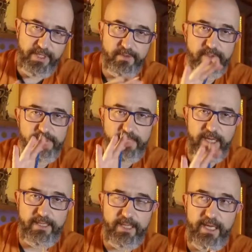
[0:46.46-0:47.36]
quando você tem a
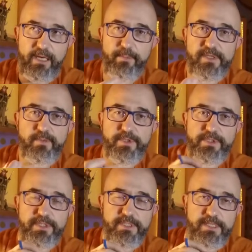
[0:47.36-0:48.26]
tela, mesmo hoje em
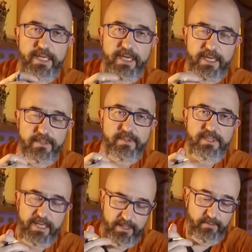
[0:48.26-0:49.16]
dia que você tem aquela
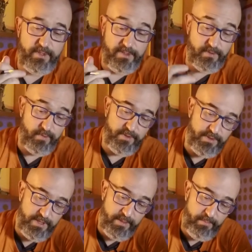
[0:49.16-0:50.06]
tela com textura, que
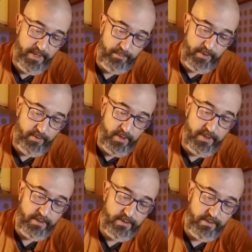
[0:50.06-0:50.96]
já é bem melhor
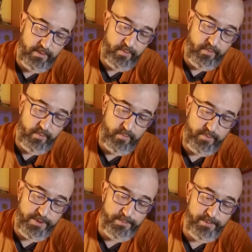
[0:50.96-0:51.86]
que o
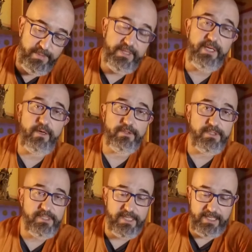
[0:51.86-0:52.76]
tipo de material de
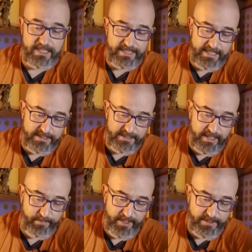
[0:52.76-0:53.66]
desenhar na tela
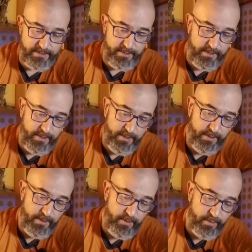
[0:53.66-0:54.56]
antigamente.
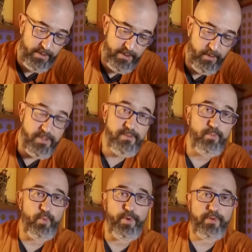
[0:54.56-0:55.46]
Eu ainda gosto
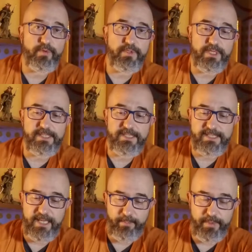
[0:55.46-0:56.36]
muito de ter
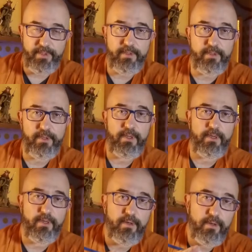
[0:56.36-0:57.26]
sempre
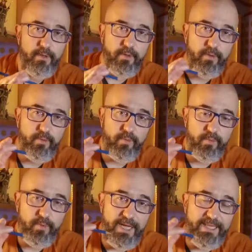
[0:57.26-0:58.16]

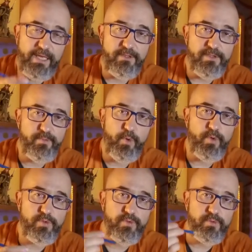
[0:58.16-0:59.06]
um caderno de
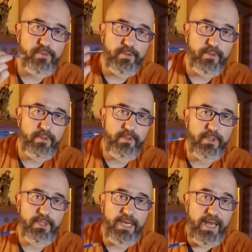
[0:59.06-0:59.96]
esboço
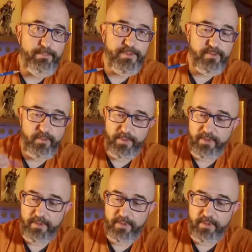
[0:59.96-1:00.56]
e lápis comigo.